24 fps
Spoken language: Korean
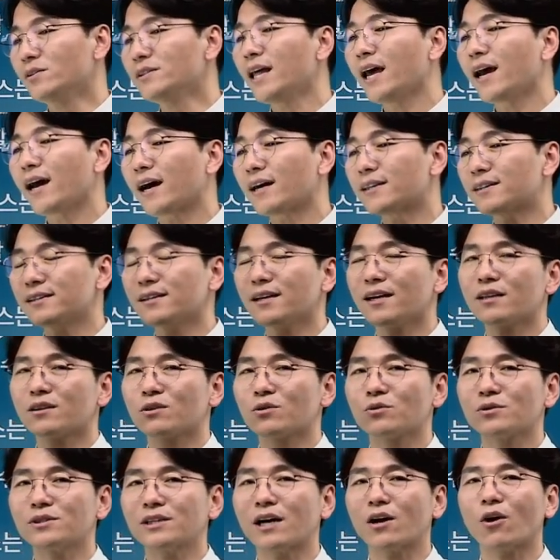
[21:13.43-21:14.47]
은행 같은 게
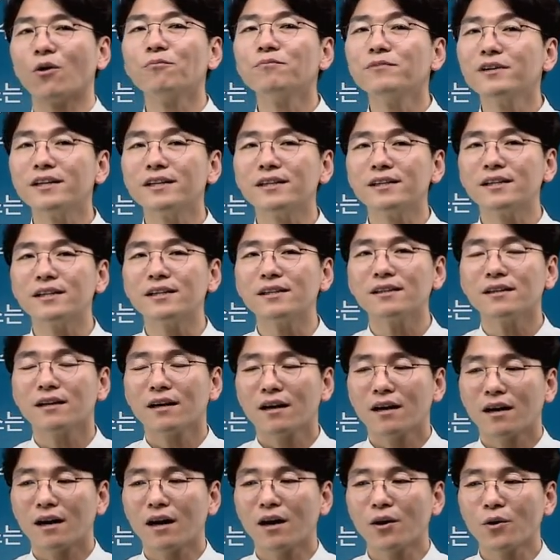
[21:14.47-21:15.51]
또 잘 없는
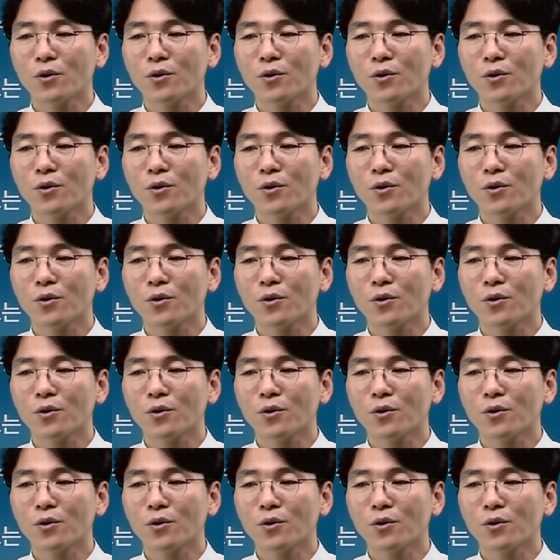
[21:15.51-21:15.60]
아,